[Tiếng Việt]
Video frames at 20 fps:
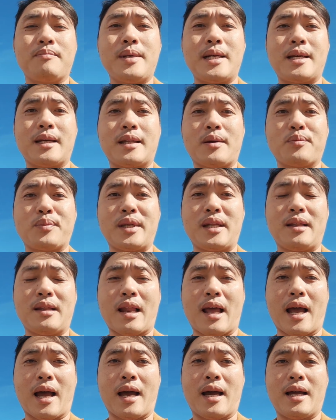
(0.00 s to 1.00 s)
biết cái thông
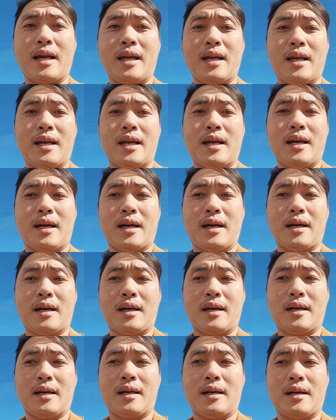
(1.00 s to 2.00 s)
tin là
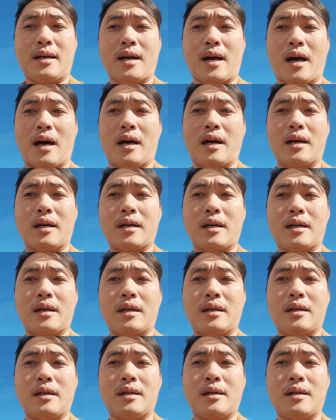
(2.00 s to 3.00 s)
uh, họ
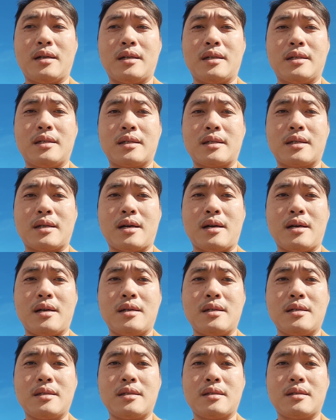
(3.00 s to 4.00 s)
uh,
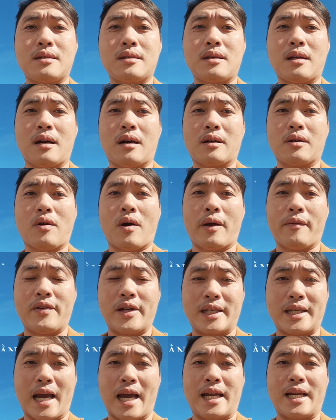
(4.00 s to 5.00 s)
có họ ngoài
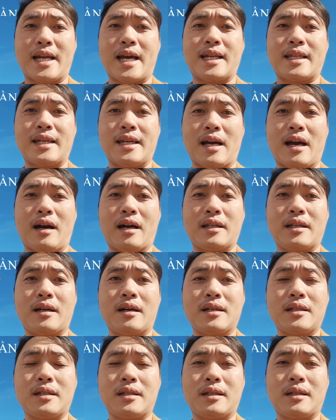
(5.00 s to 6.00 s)
việc dạy ra thì họ
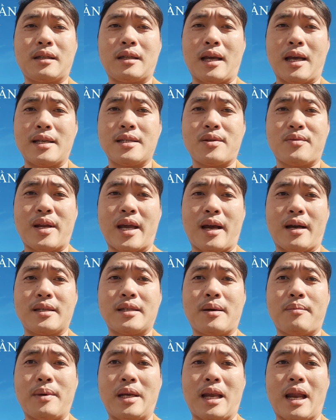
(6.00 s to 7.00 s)
có thể sau này họ
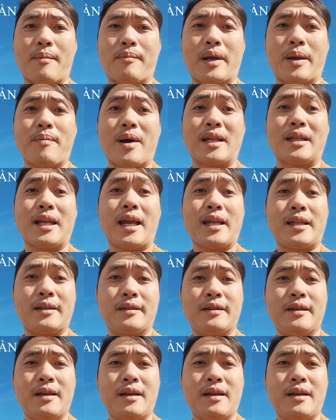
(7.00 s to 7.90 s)
cho mình làm cái bài test